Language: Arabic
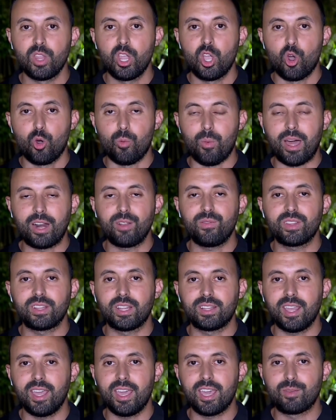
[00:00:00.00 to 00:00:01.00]
ومعرفه
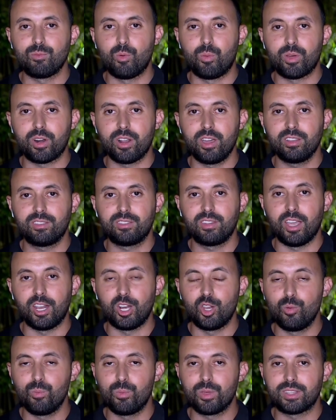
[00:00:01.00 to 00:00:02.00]
نتائج مباريات
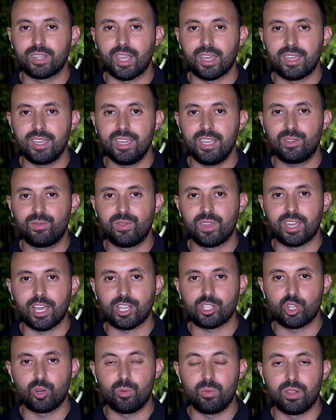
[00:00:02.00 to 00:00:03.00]
اليوم بالتاكيد في
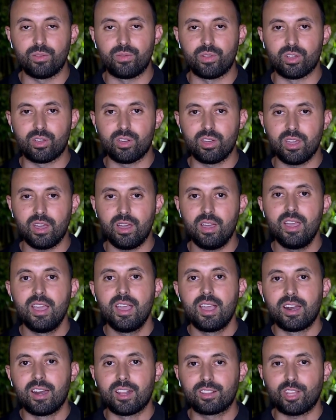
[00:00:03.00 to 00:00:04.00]
كاس الامم الافريقيه
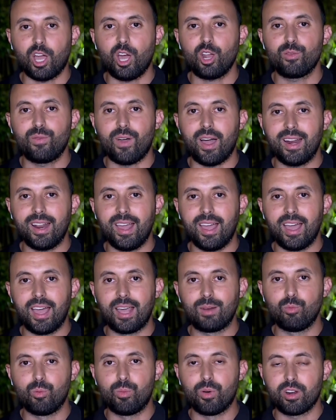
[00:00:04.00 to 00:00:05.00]
للتعرف على
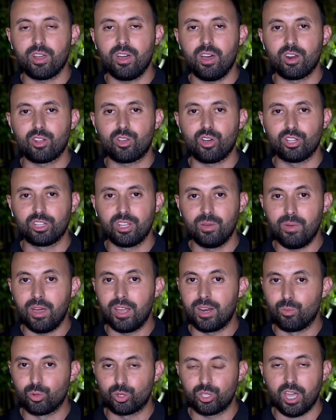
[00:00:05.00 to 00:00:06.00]
المباراه القادمه
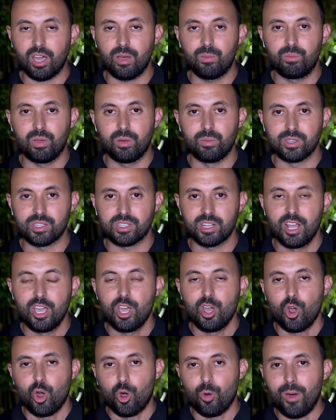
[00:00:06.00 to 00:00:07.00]
لمنتخب مصر
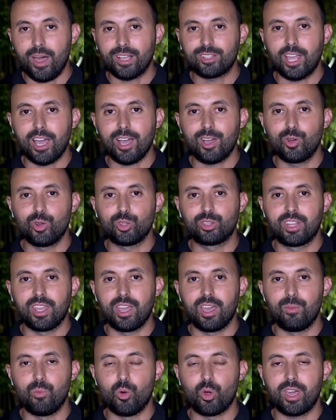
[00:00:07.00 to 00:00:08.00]
وبعد تاكد
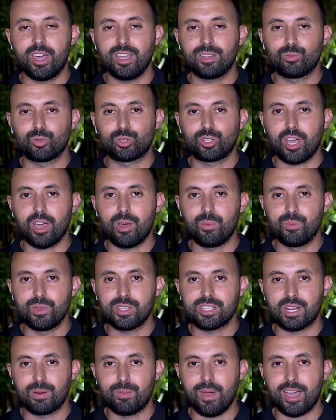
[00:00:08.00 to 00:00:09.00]
مواجهه منتخب
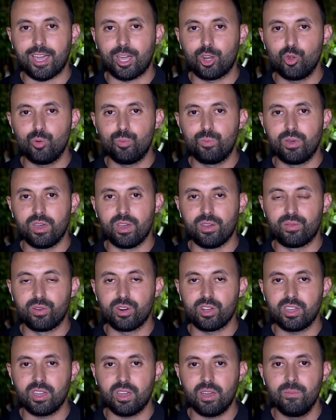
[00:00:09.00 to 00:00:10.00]
مصر مع جنوب
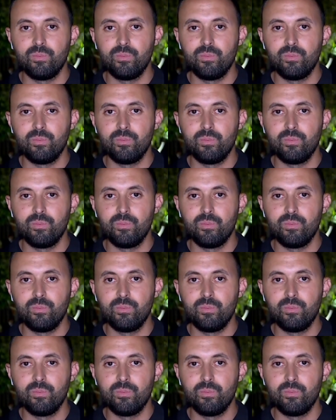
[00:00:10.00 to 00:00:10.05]
افريقيا